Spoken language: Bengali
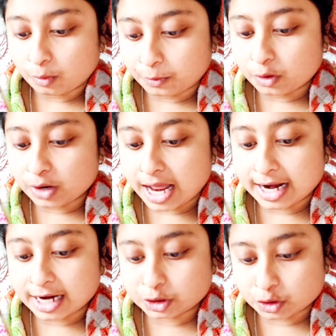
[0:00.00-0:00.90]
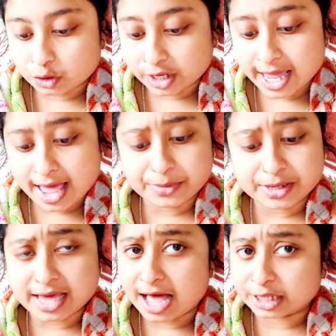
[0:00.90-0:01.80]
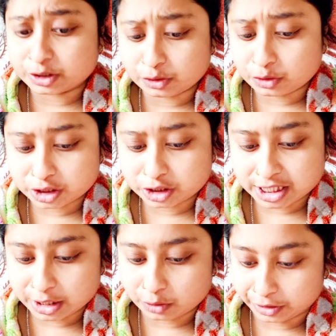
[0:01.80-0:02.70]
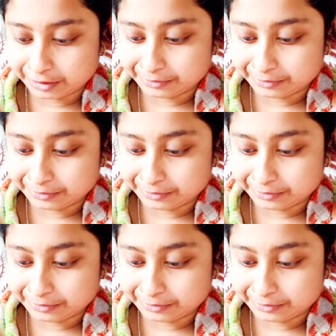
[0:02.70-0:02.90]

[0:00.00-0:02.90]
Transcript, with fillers: ওপর আলার চোখে আমি আজও দোষী নই